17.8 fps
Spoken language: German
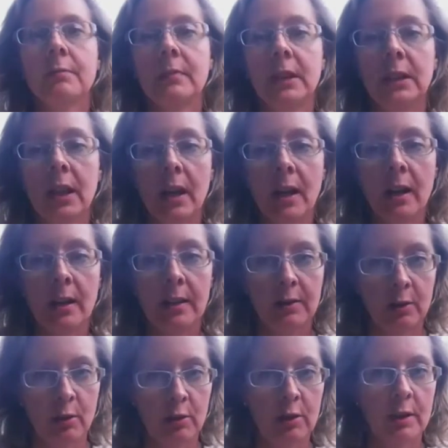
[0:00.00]
Jahr,
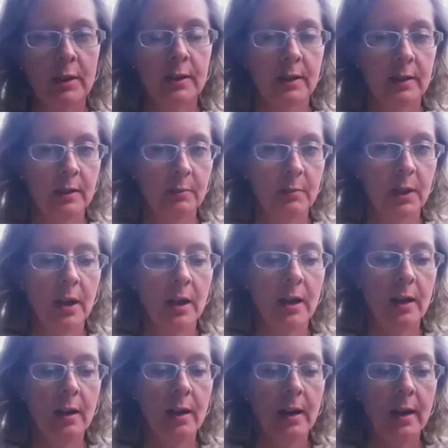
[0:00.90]
in Deutschland ist es im
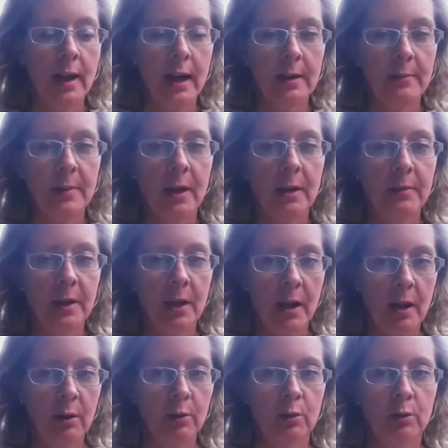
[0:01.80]
Jahr, einmal im
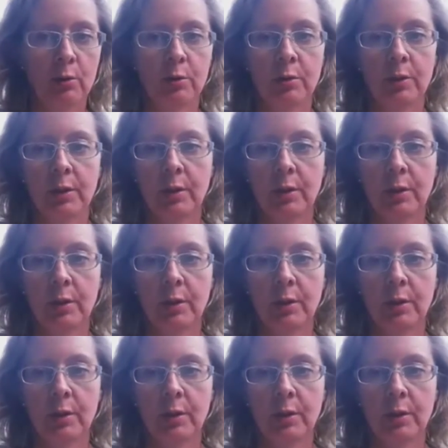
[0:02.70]
Jahr ausschütten.